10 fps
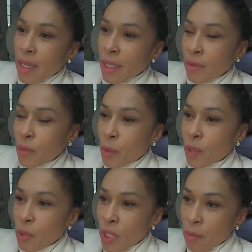e, w
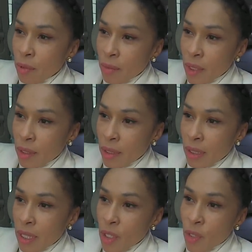którym chciałabym
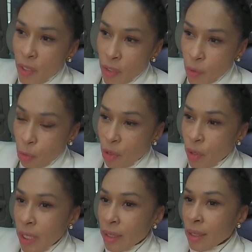e, zrealizować swój
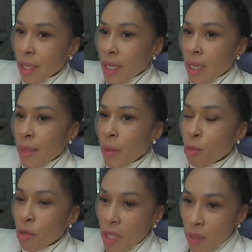projekt. No i
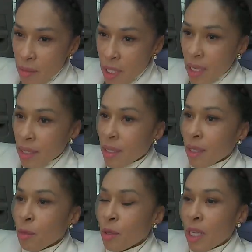poznałam
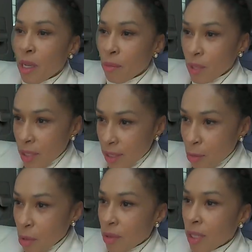Salezjan, poznałam księdza
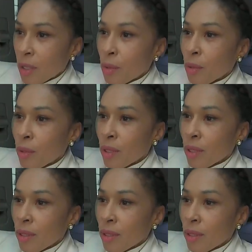Piotra, który